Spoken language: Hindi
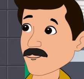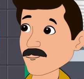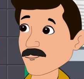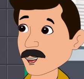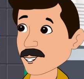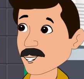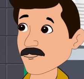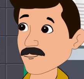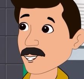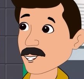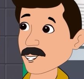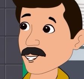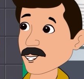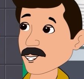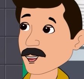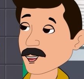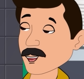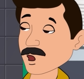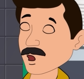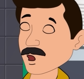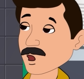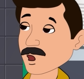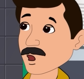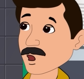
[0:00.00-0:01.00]
यही
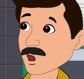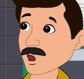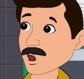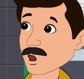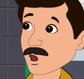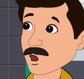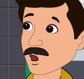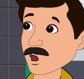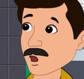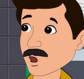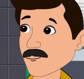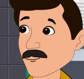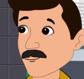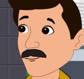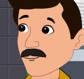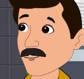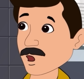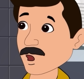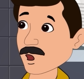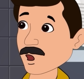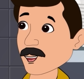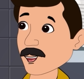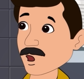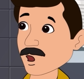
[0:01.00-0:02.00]
तो
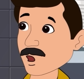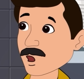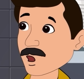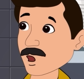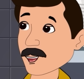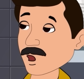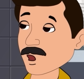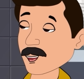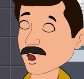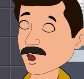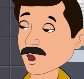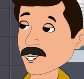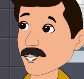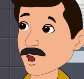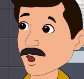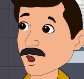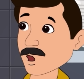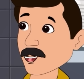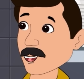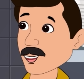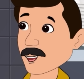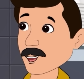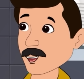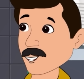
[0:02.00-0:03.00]
पानी में तुमने
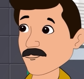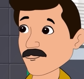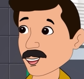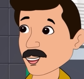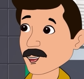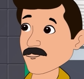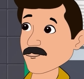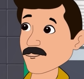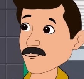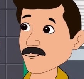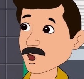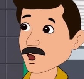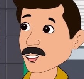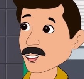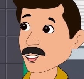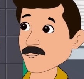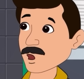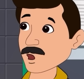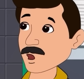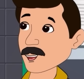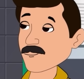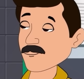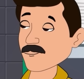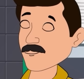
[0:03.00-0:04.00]
साबुन की बट्टी
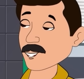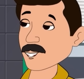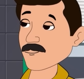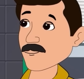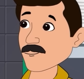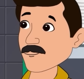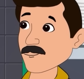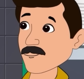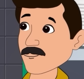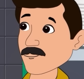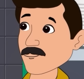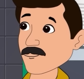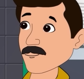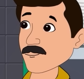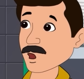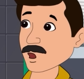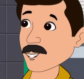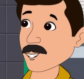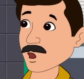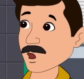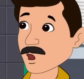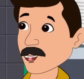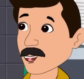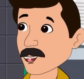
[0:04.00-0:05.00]
बनाकर रख दी है अब
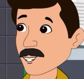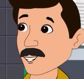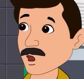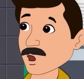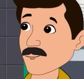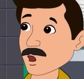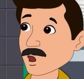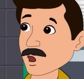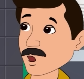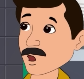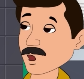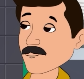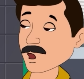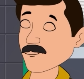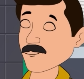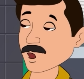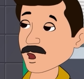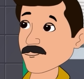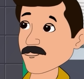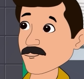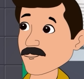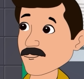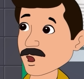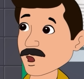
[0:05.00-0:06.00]
साबुन तो पिघल कर
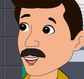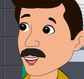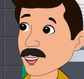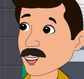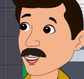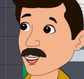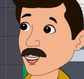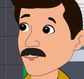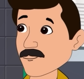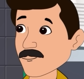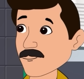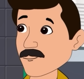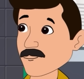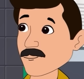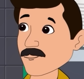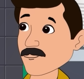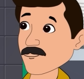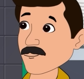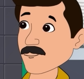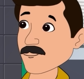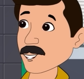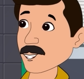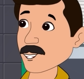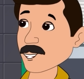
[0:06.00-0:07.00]
ख़त्म हो गई
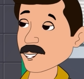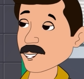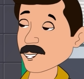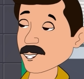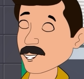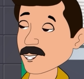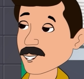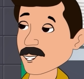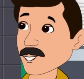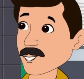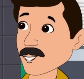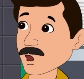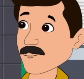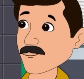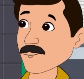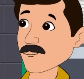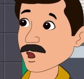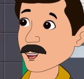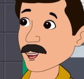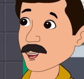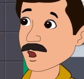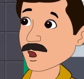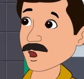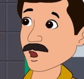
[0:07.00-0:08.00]
इसीलिए
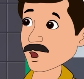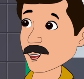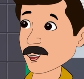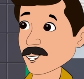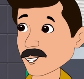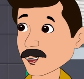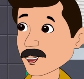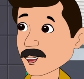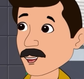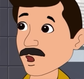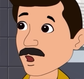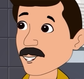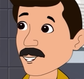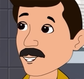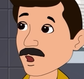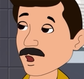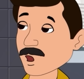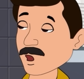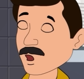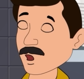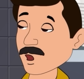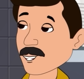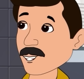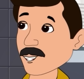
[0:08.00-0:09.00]
पंद्रह दिन चलने
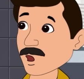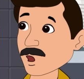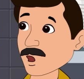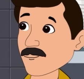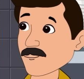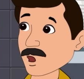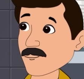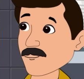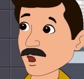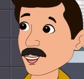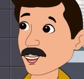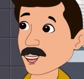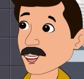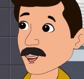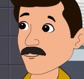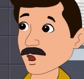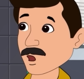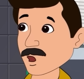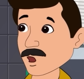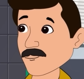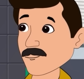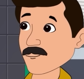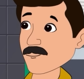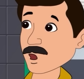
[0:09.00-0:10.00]
वाला साबुन
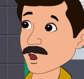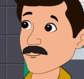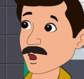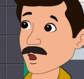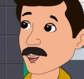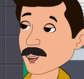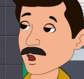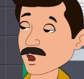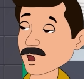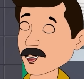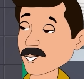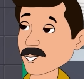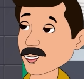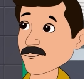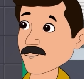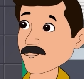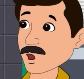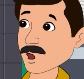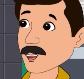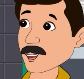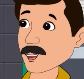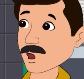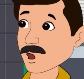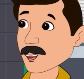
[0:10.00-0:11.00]
आजकल हफ्ते भर में ख़त्म
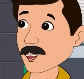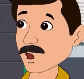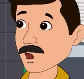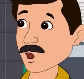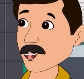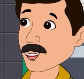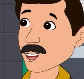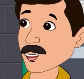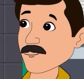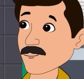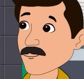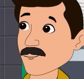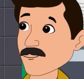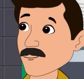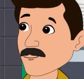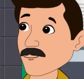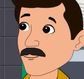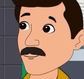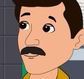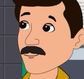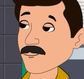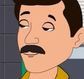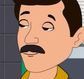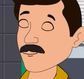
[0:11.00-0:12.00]
होता जा रहा है
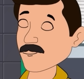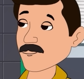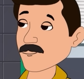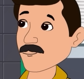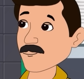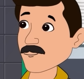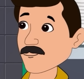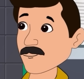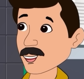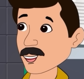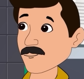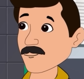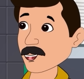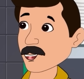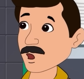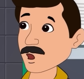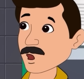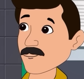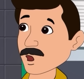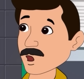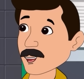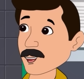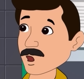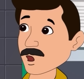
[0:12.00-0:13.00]
अब से
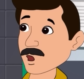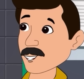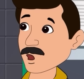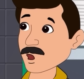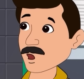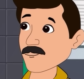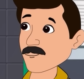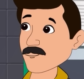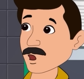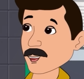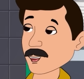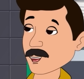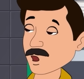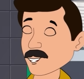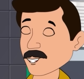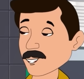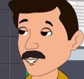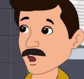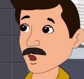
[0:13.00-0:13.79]
तुझे साबुन चाहिए